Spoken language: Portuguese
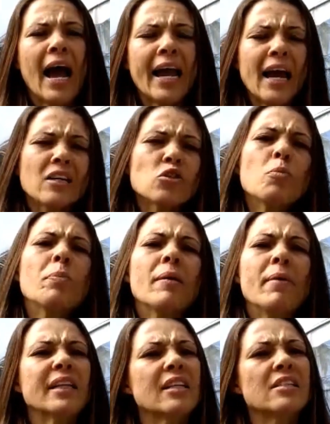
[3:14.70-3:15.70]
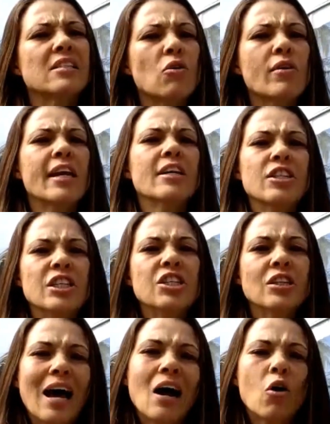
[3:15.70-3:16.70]
aquela suplementação que a
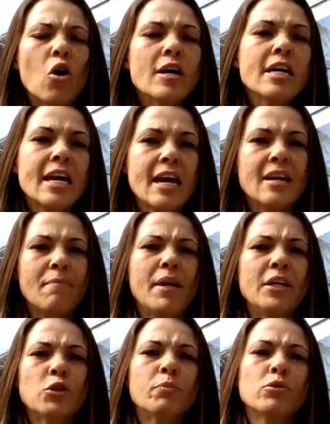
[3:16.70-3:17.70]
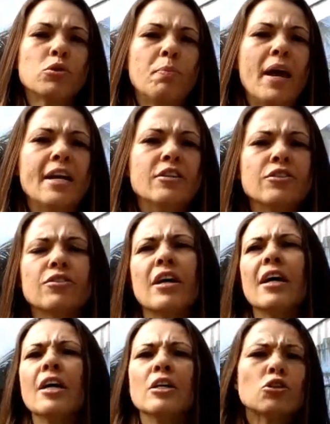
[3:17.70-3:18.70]
gente dá corriqueiramente para os peixes
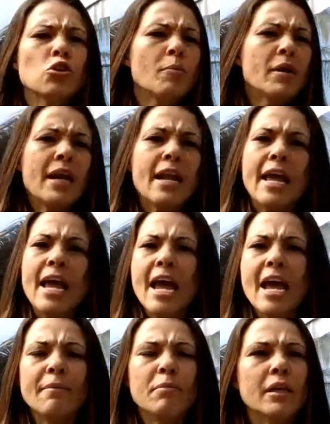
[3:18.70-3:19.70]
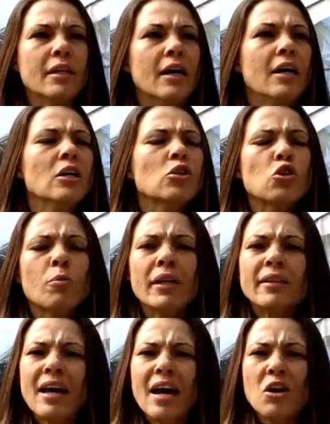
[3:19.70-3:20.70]
sobre lêmina,
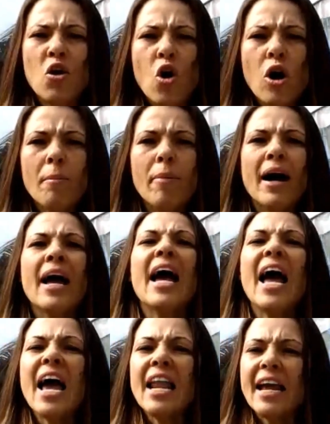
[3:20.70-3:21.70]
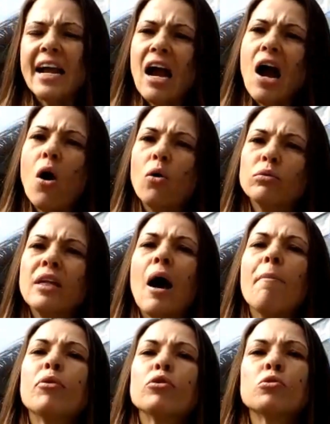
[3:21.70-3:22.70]
sobre taioba, é legal
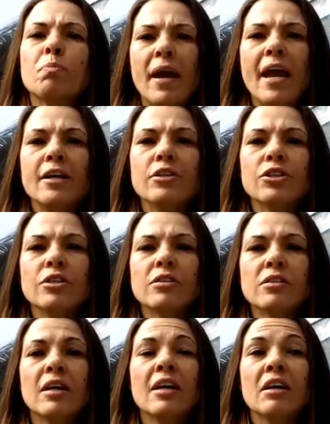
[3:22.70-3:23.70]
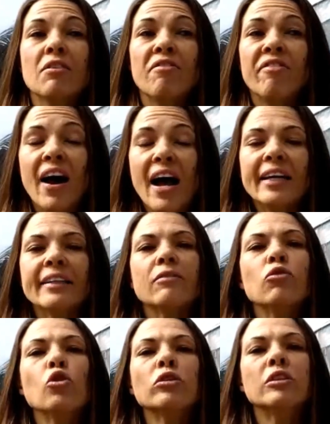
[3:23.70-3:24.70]
dar para os peixes? Vai
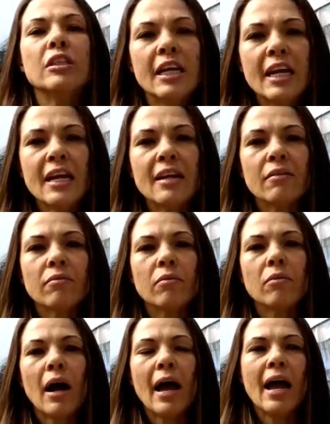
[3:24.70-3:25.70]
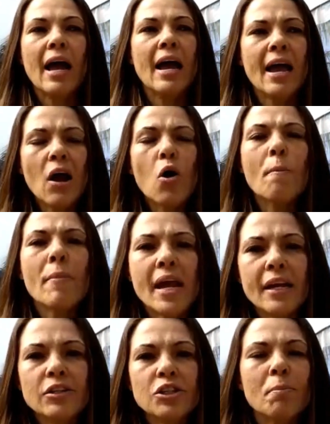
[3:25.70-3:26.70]
nutrir é,
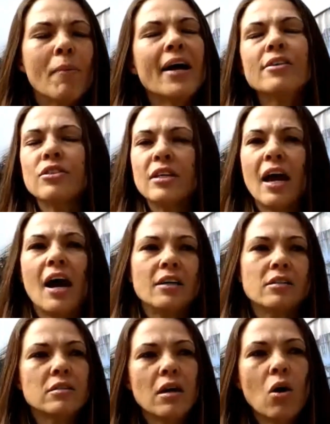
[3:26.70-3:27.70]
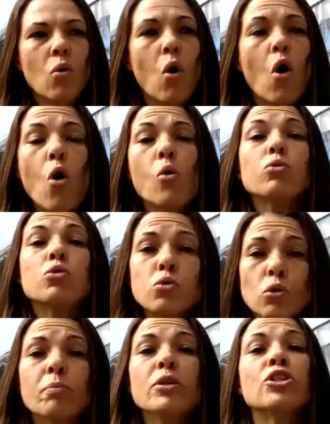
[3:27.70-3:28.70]
realmente mais que a ração ou
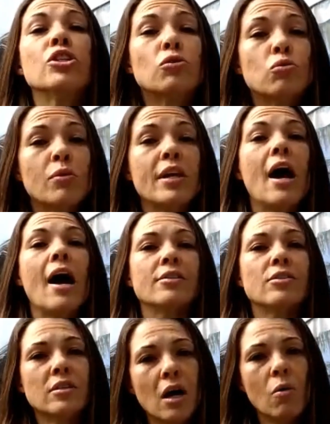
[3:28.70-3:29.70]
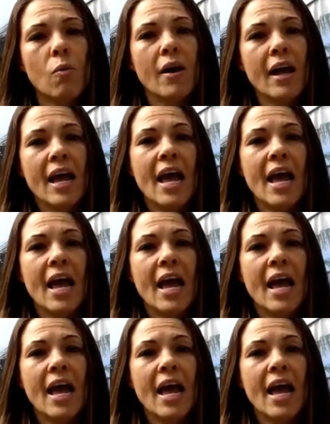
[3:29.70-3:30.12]
substituir a ração?